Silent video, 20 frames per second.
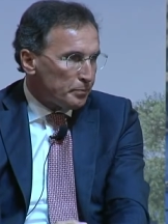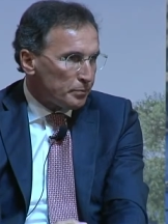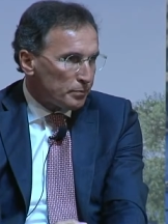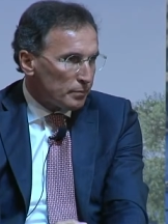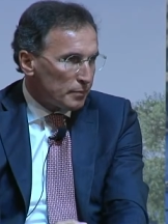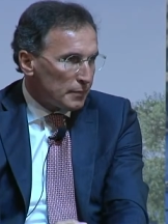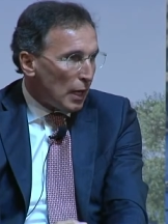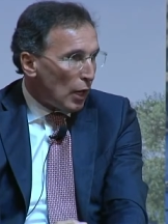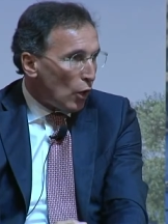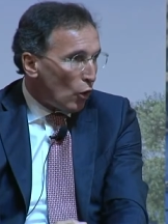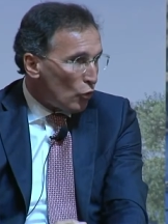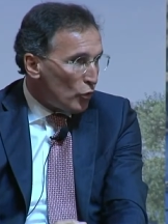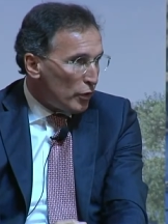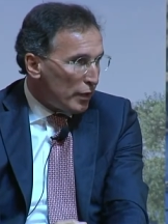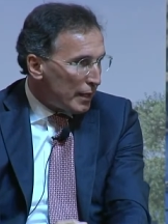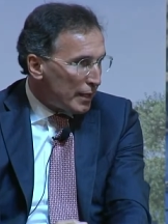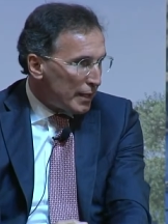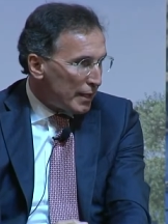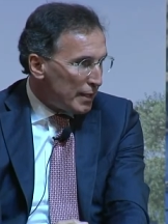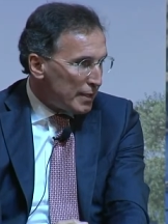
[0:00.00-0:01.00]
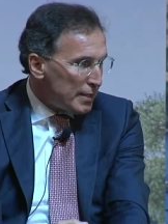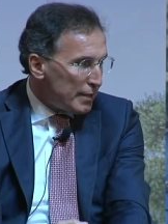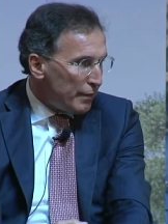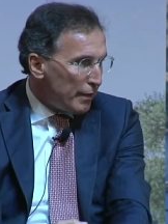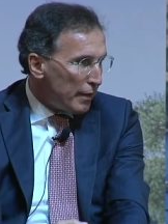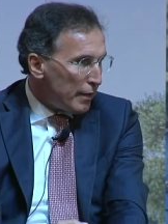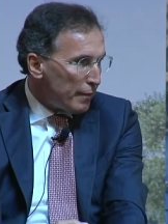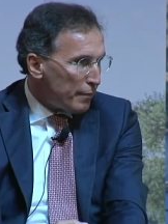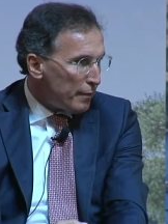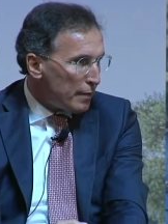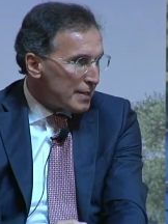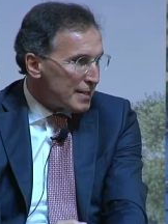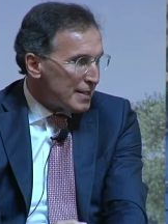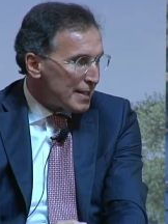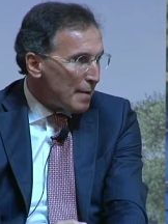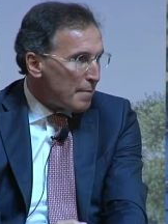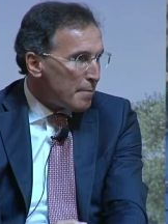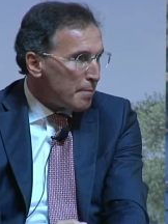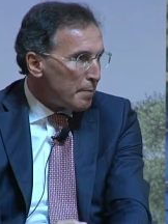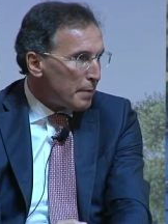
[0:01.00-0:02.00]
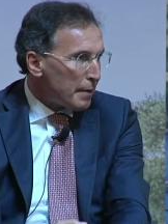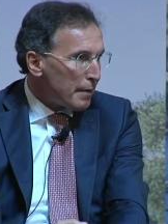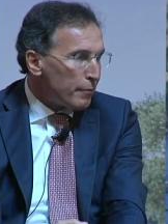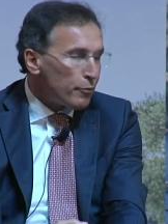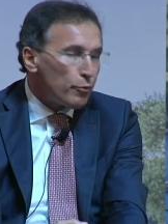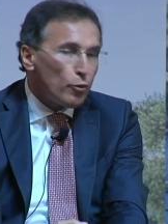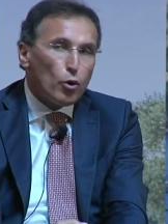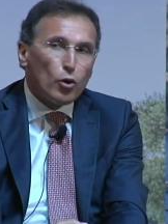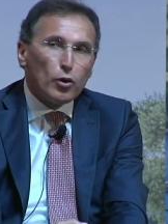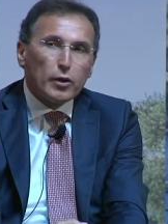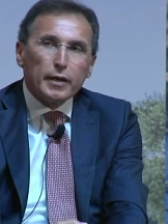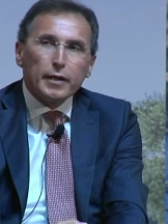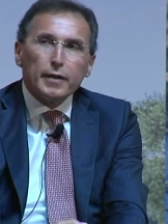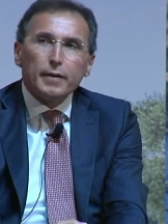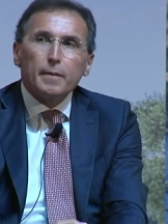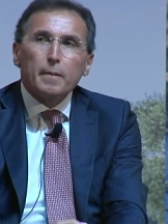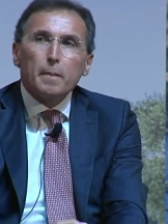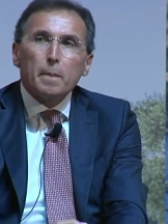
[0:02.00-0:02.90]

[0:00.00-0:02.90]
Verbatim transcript: da ogni crisi viene sempre fuori